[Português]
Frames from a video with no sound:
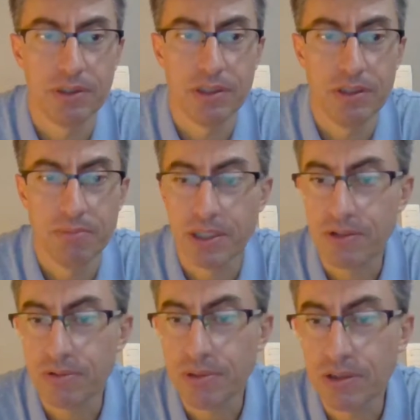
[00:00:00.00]
E mais
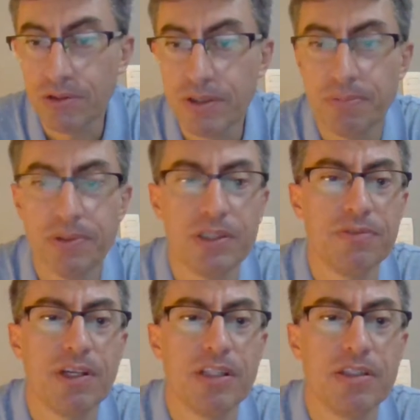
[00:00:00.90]
alguma dúvida, podem ir
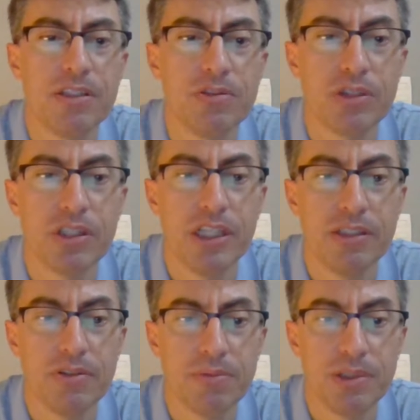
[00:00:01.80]
falando aí no
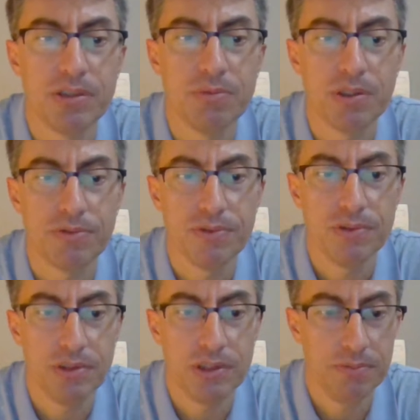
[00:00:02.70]
chat, ou abrindo o
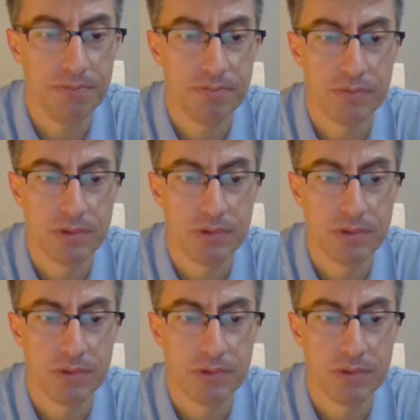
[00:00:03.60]
microfone.